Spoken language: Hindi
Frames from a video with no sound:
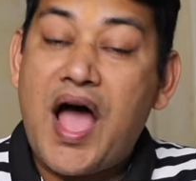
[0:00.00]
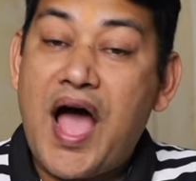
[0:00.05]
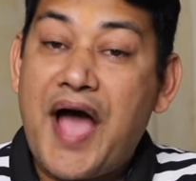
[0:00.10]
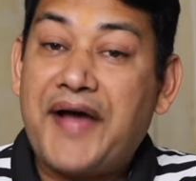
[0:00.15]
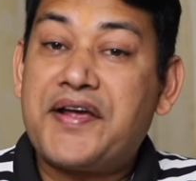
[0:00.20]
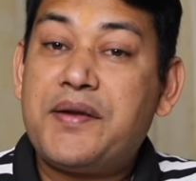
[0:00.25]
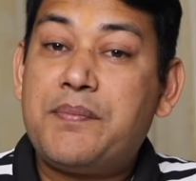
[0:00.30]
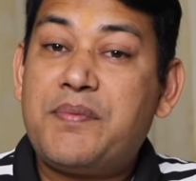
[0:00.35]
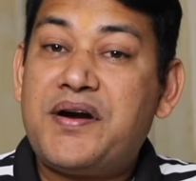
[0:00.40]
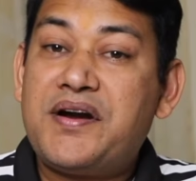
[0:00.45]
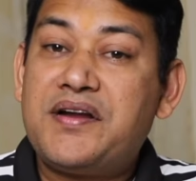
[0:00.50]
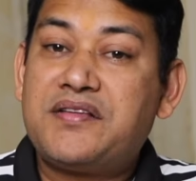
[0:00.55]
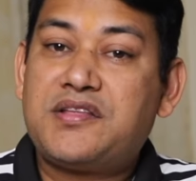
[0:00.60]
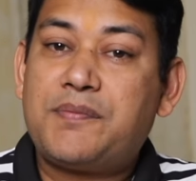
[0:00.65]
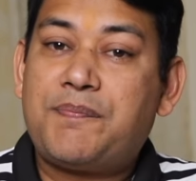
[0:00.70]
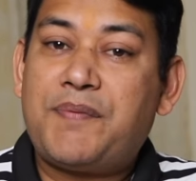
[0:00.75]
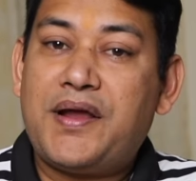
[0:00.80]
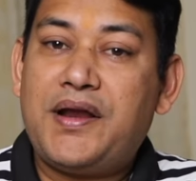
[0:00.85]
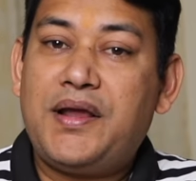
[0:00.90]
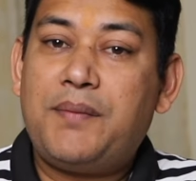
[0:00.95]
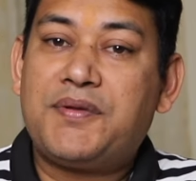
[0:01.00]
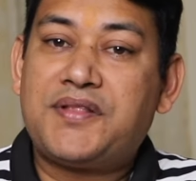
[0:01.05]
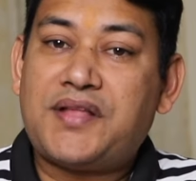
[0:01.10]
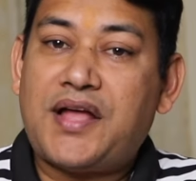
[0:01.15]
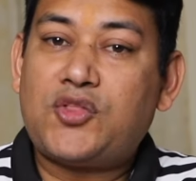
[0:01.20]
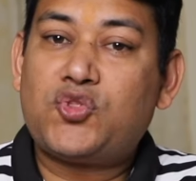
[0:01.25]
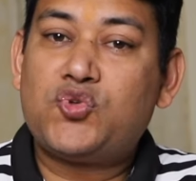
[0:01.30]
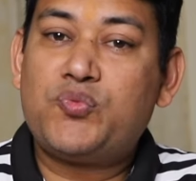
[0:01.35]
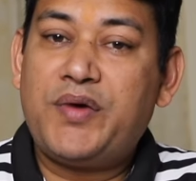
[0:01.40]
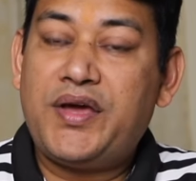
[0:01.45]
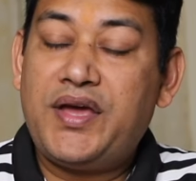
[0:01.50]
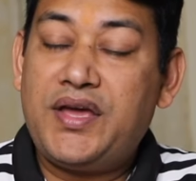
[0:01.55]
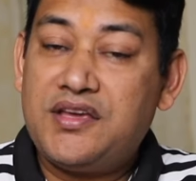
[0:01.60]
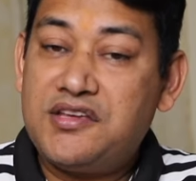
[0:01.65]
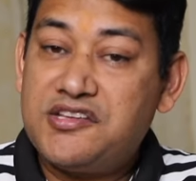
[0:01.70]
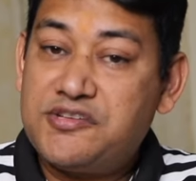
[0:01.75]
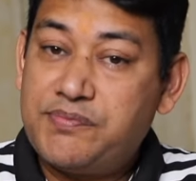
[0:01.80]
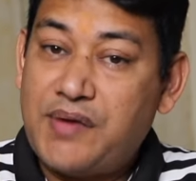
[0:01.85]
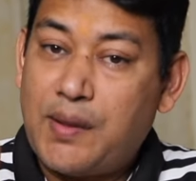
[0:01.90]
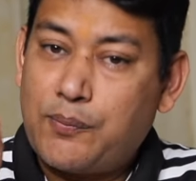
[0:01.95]
आगे बढ़ने से पहले बता दूं मैं
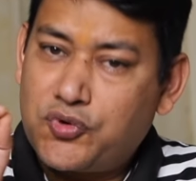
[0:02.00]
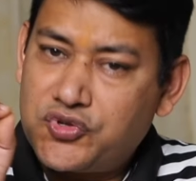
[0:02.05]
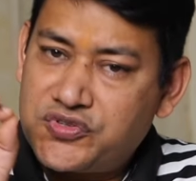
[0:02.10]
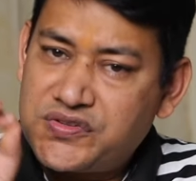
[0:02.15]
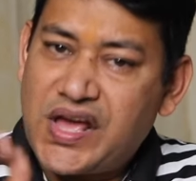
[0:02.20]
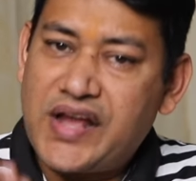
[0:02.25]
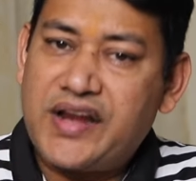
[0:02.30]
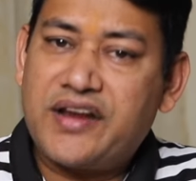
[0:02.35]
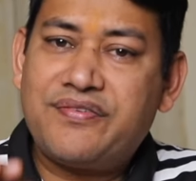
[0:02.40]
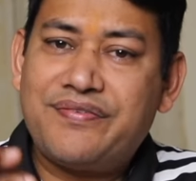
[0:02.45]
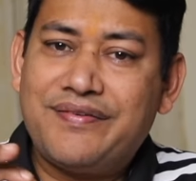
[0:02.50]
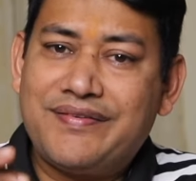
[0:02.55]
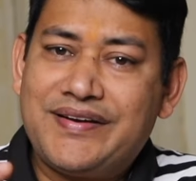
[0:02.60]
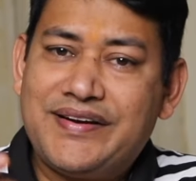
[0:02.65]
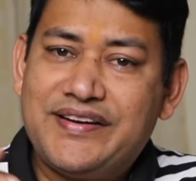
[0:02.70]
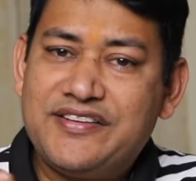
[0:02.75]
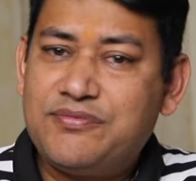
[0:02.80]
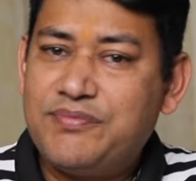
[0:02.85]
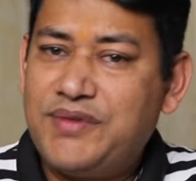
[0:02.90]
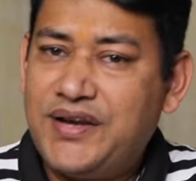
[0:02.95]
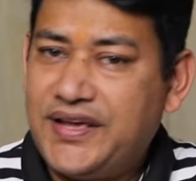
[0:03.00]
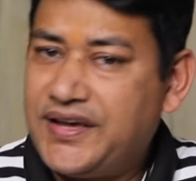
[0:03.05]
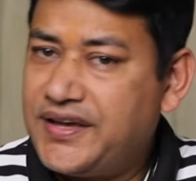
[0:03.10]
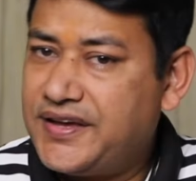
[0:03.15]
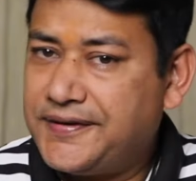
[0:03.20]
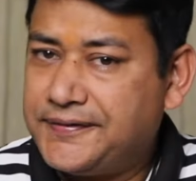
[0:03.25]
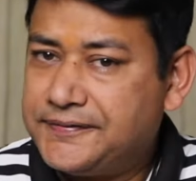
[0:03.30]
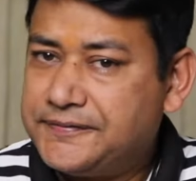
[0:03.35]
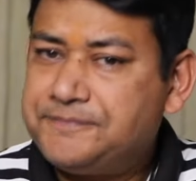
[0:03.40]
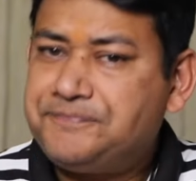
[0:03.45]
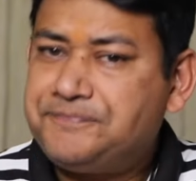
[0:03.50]
इसमें आपको सारे फैसिलिटीज़ मिलेंगे